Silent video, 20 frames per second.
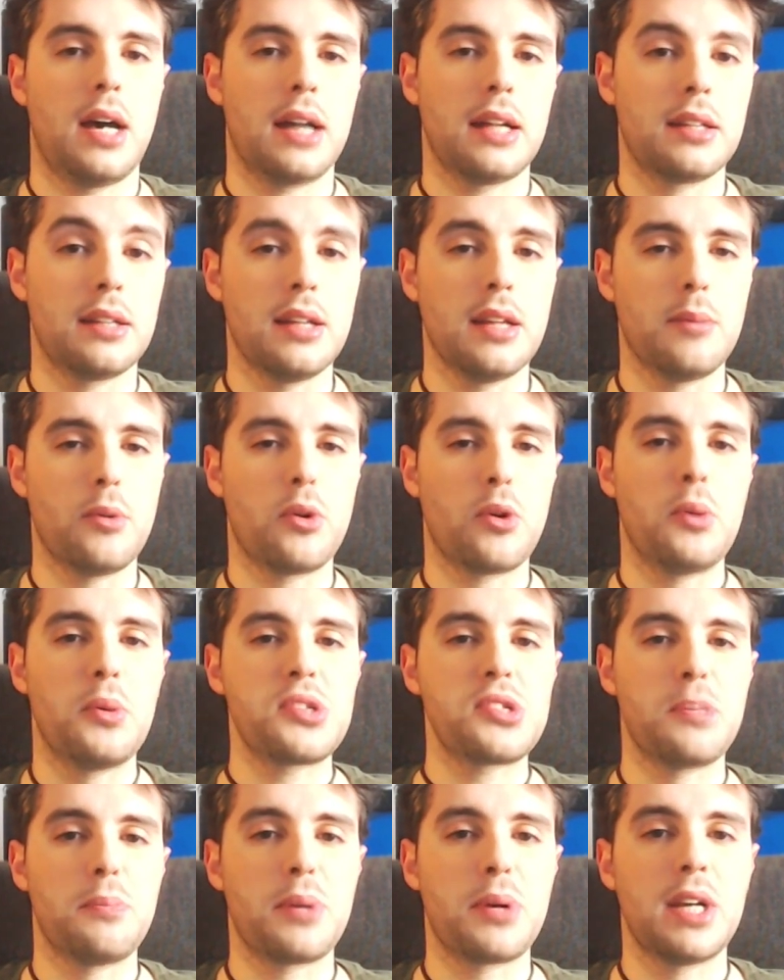Attendiamo come
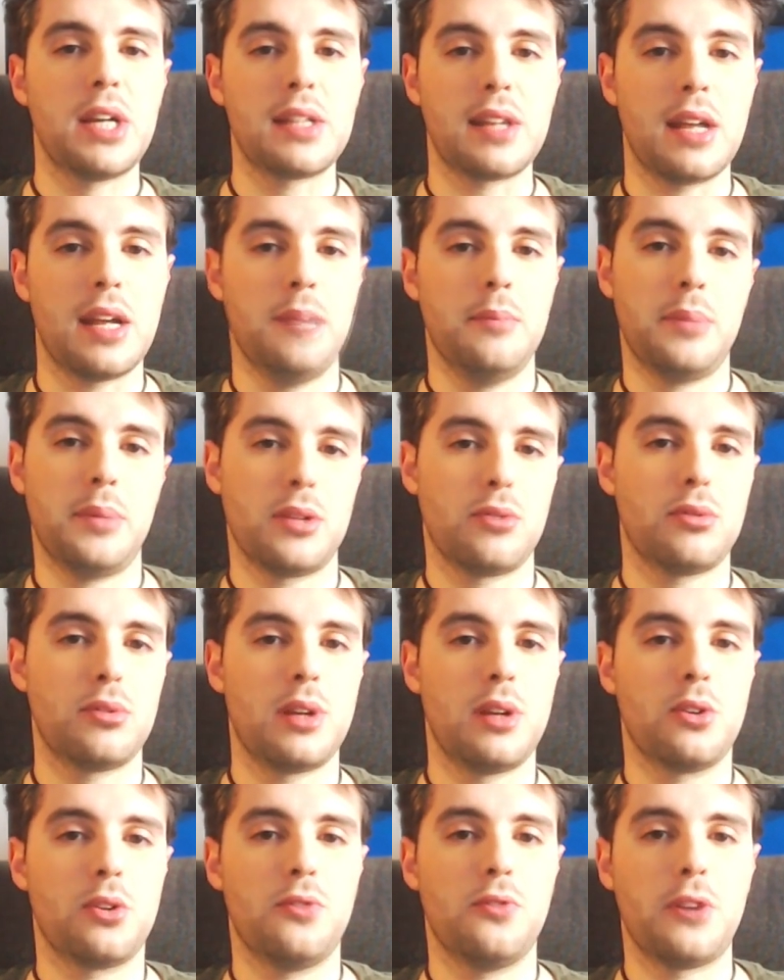sempre le tre per
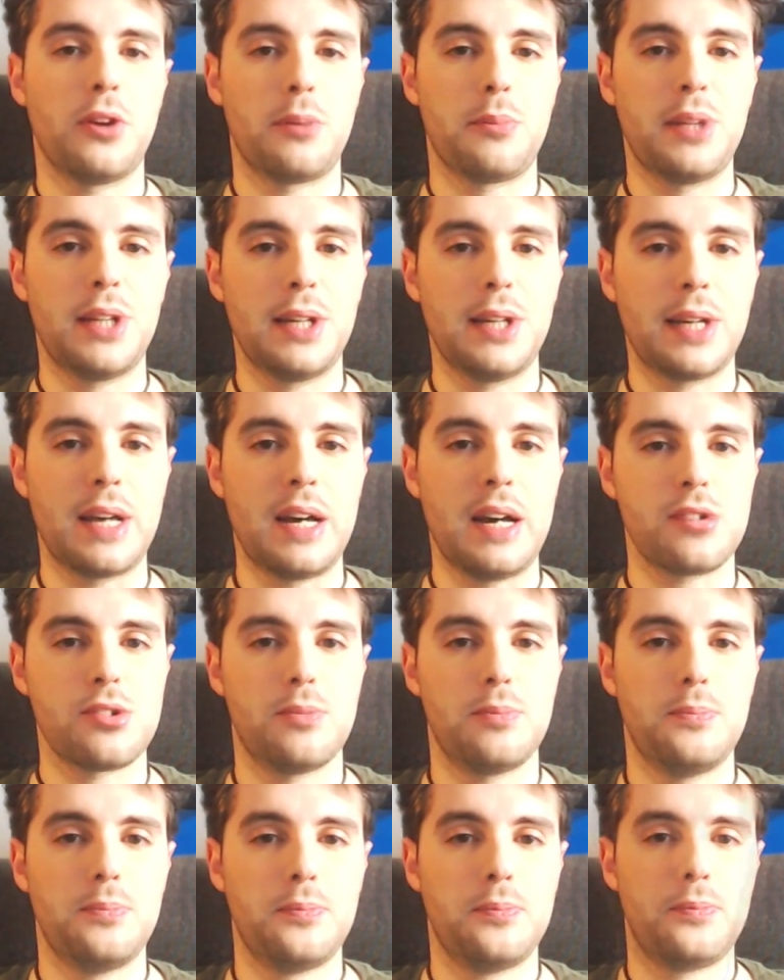tutte le conferme del
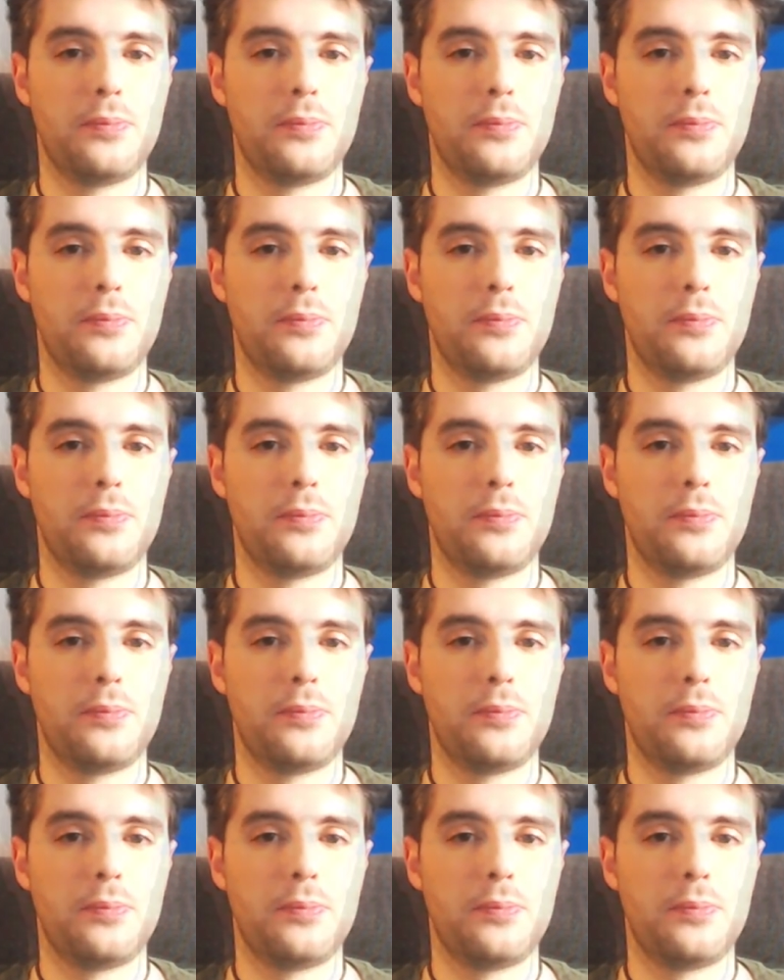caso.